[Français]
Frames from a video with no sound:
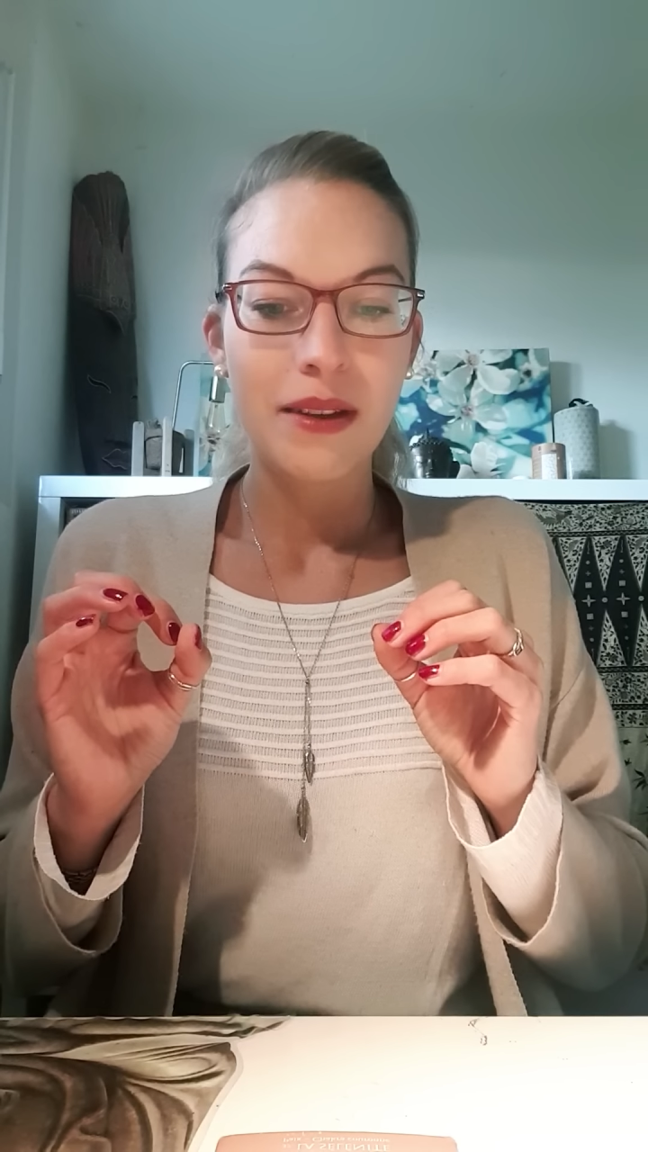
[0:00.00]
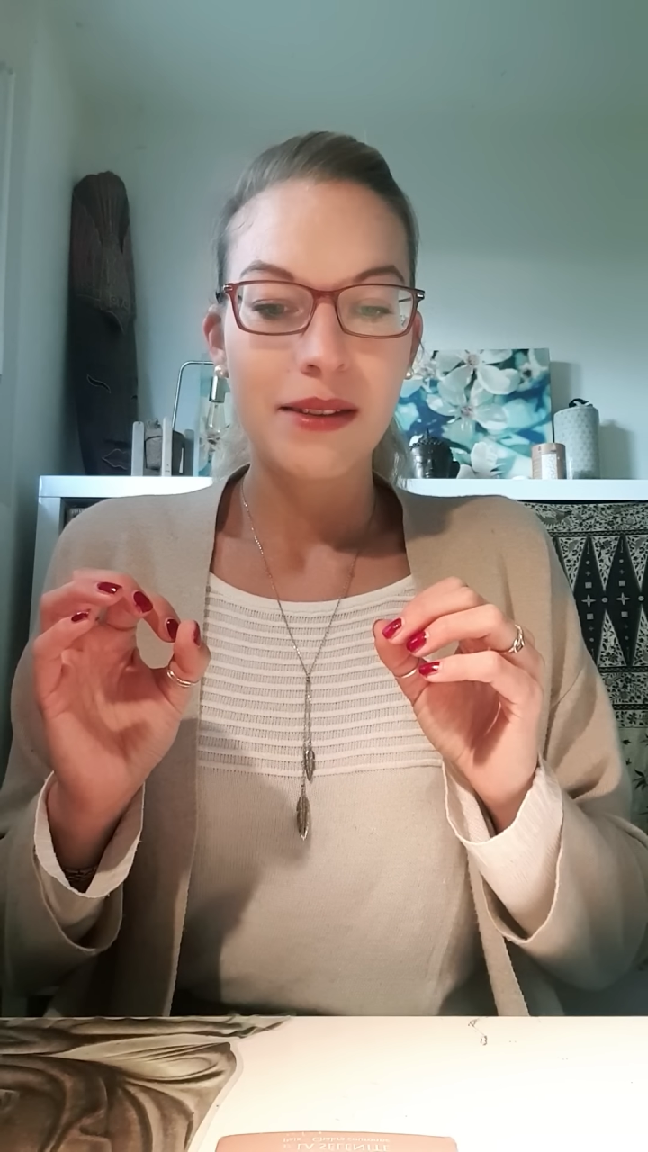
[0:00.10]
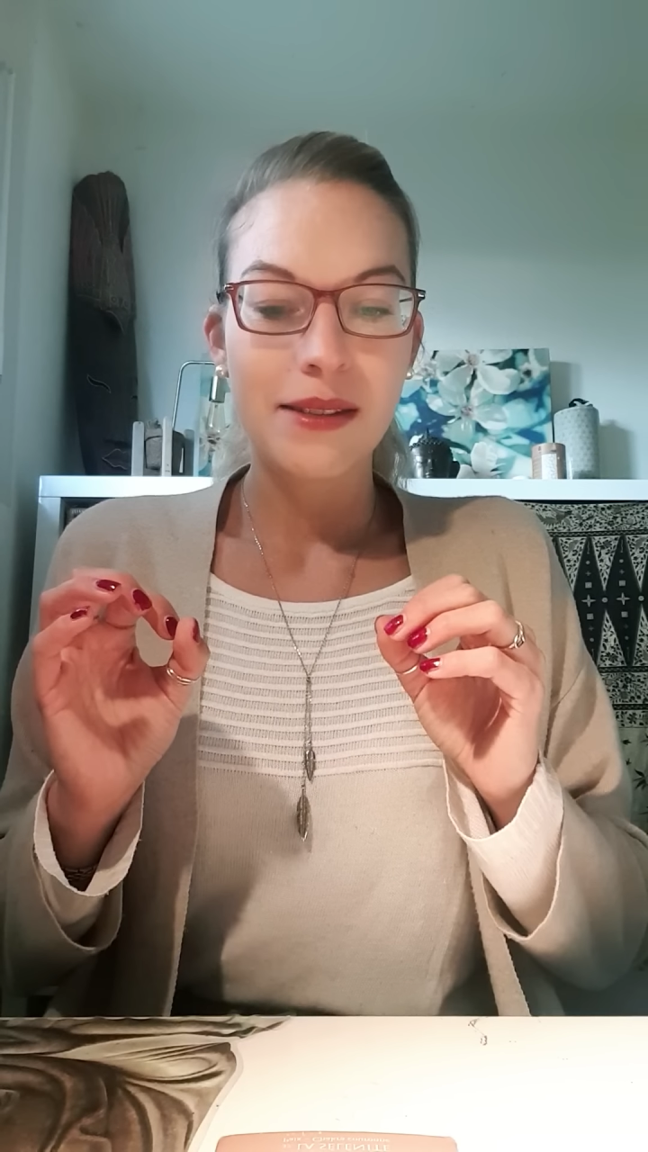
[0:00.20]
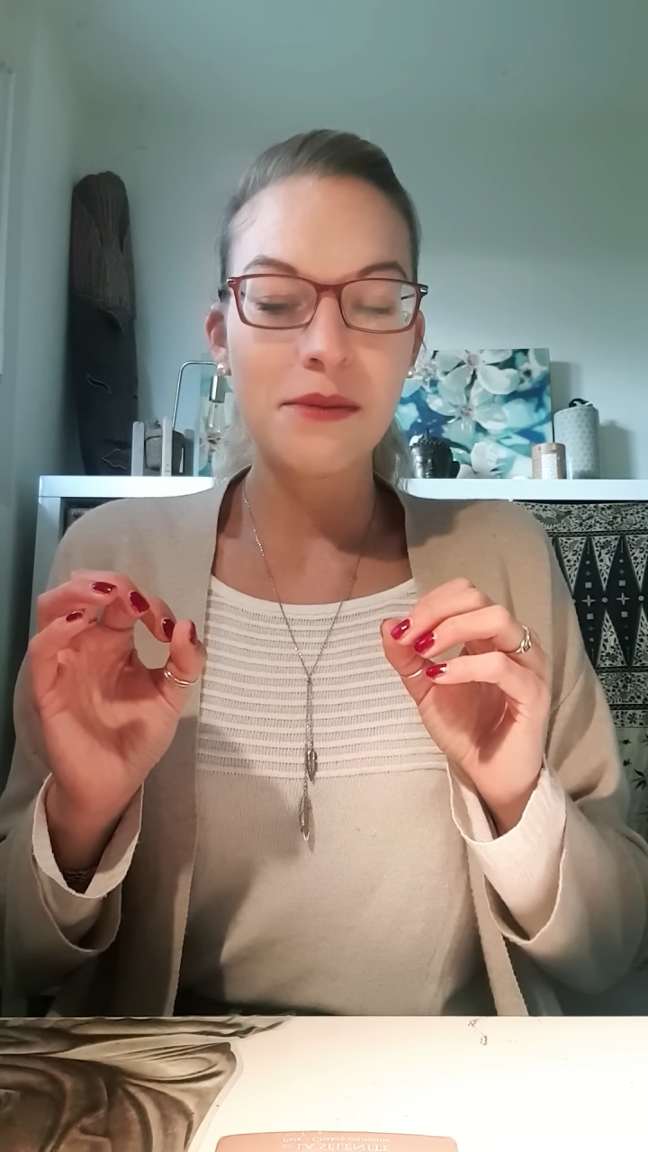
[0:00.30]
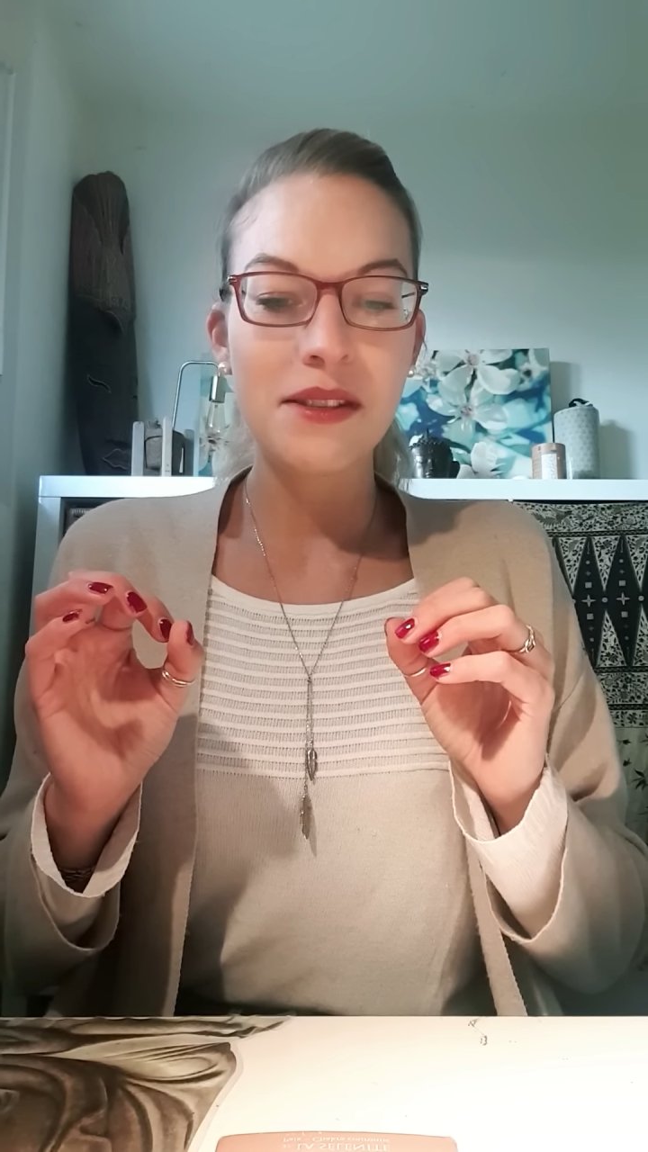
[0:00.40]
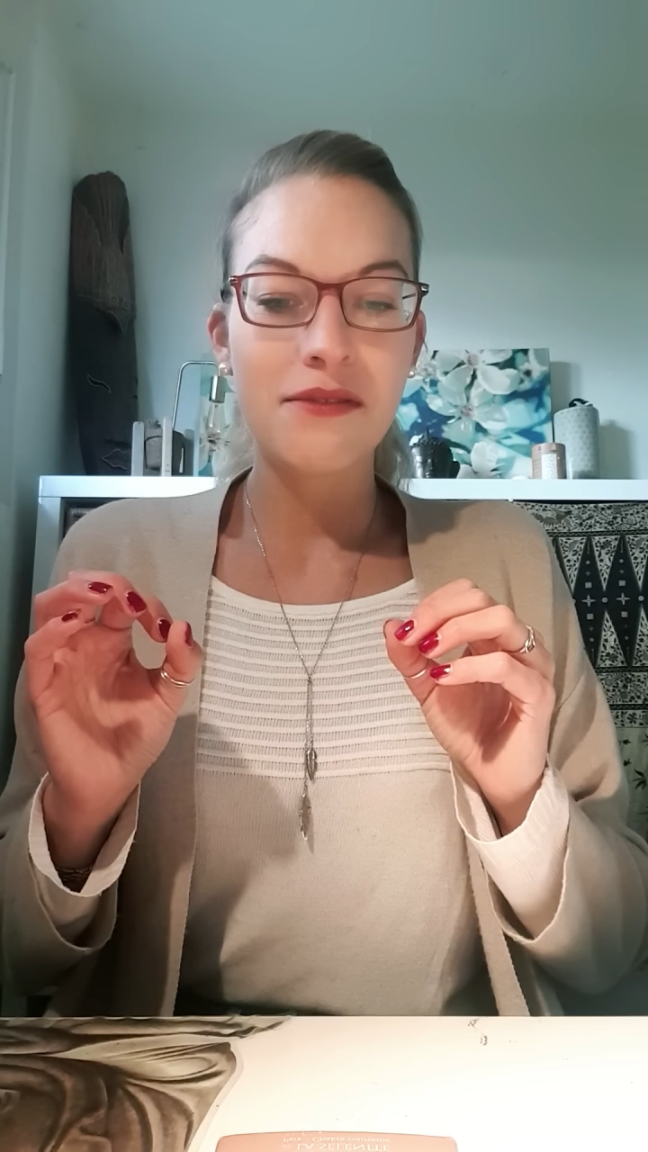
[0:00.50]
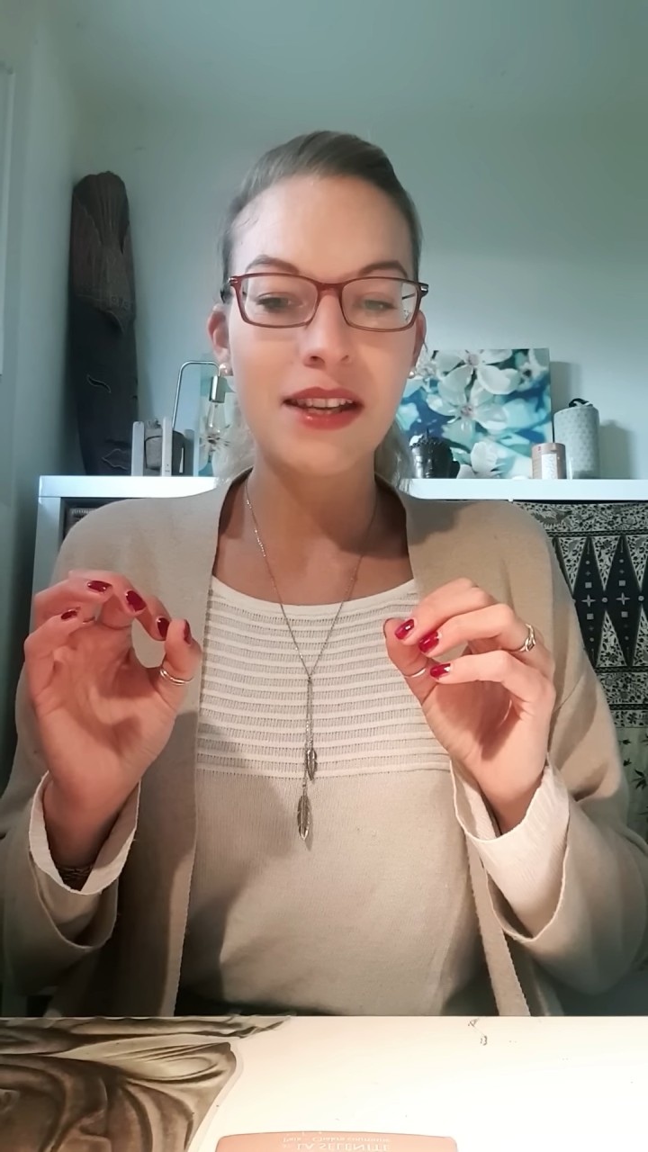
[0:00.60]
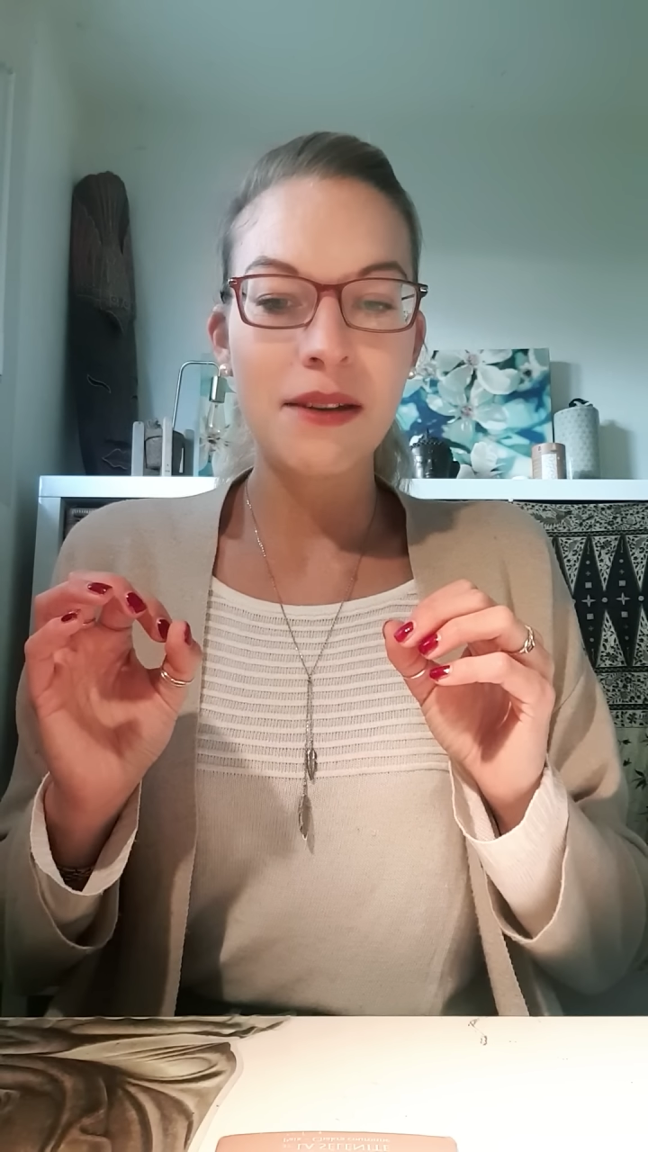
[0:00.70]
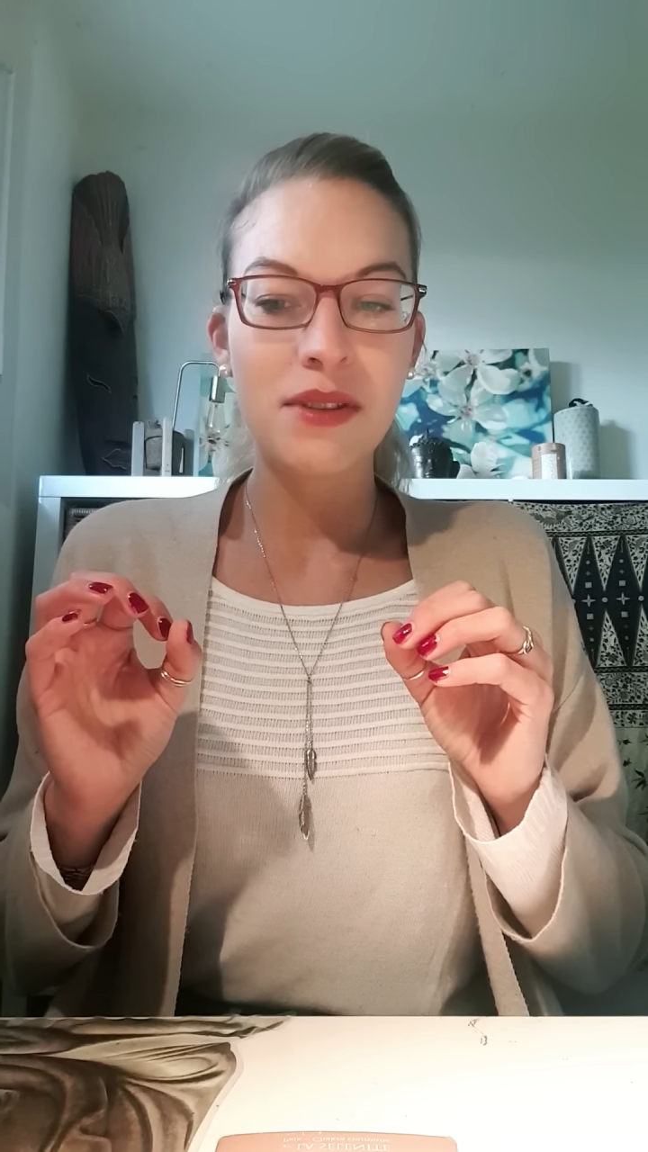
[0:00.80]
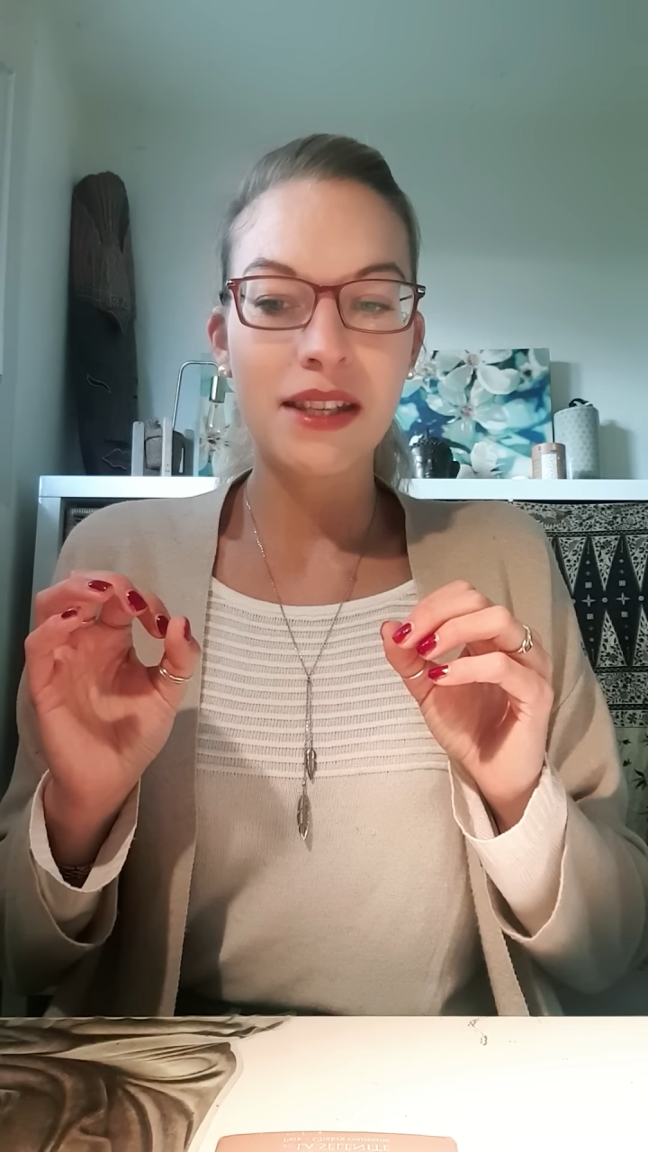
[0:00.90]
C'est comme s'ils
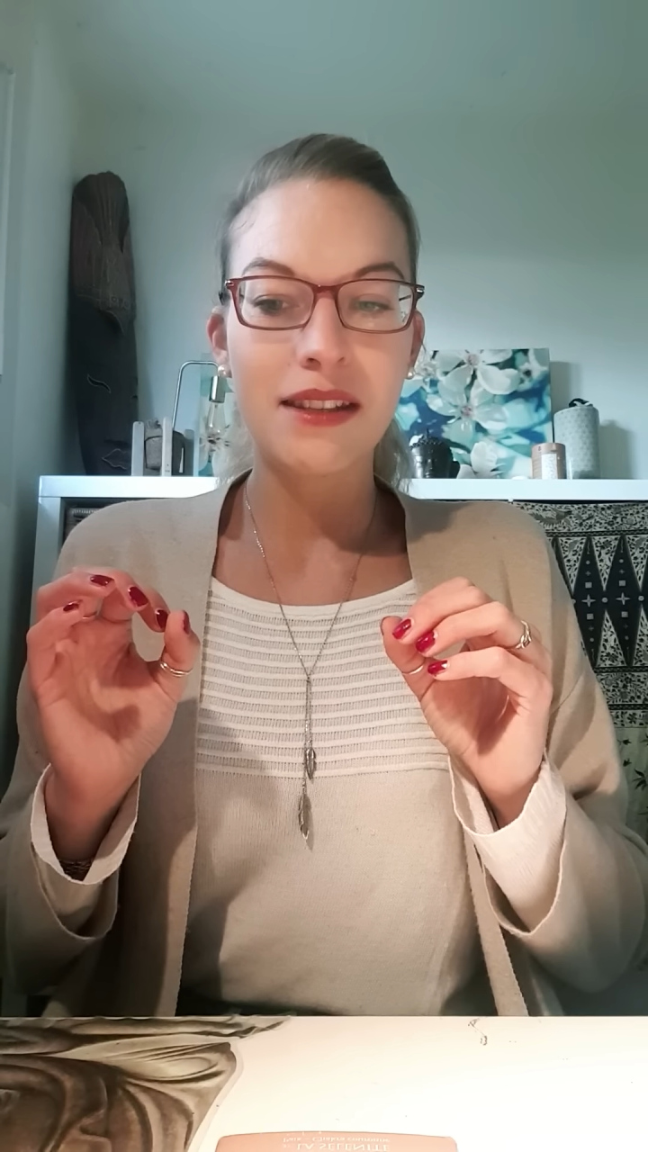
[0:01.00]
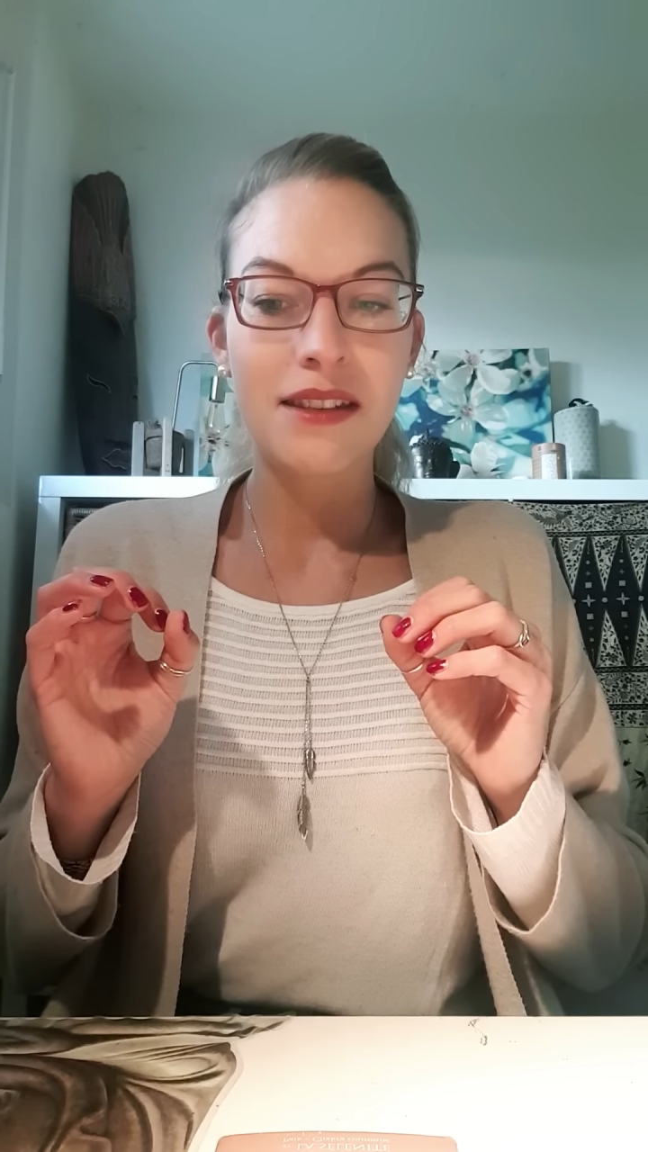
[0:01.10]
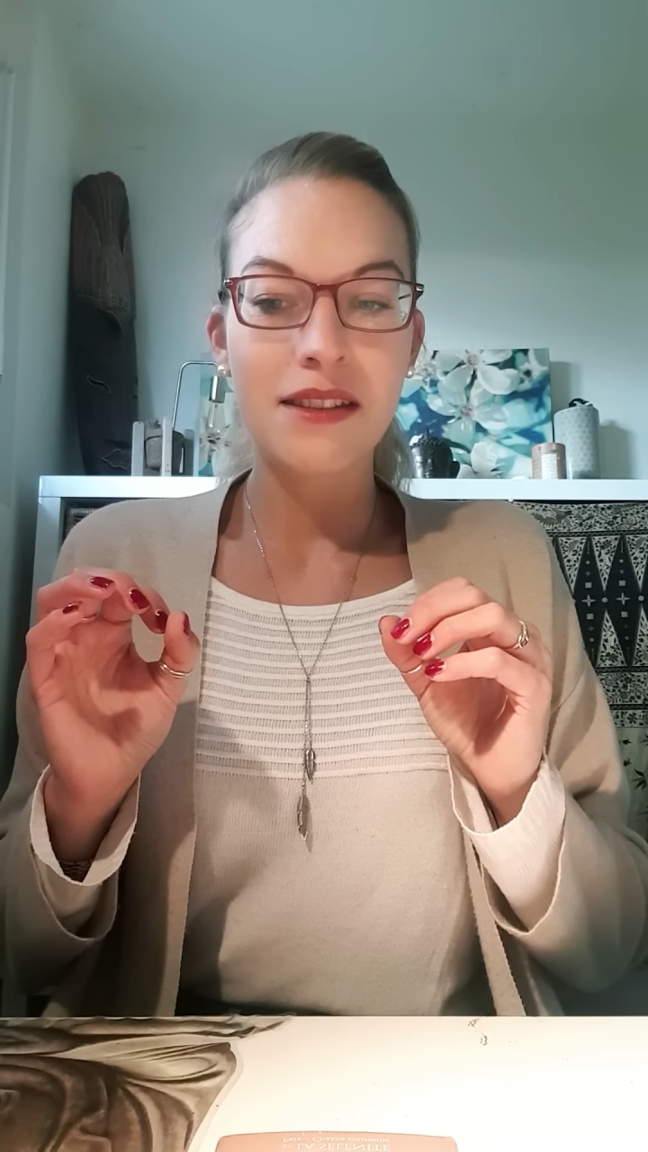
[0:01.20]
venaient puis